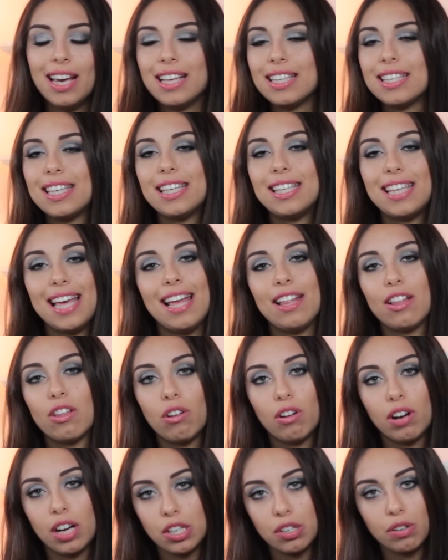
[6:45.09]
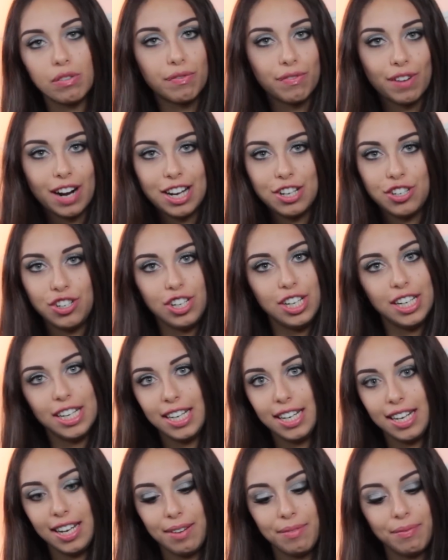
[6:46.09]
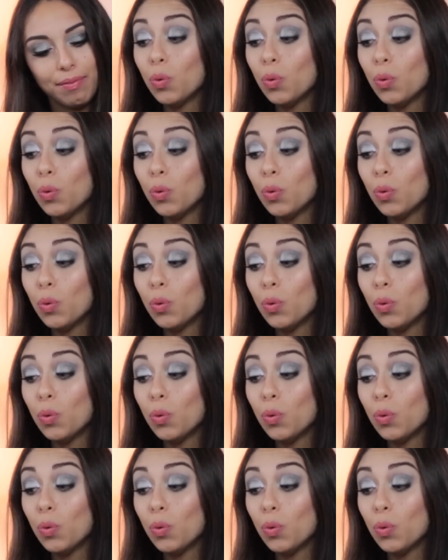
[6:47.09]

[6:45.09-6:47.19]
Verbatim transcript: si sentono che sono fragilini.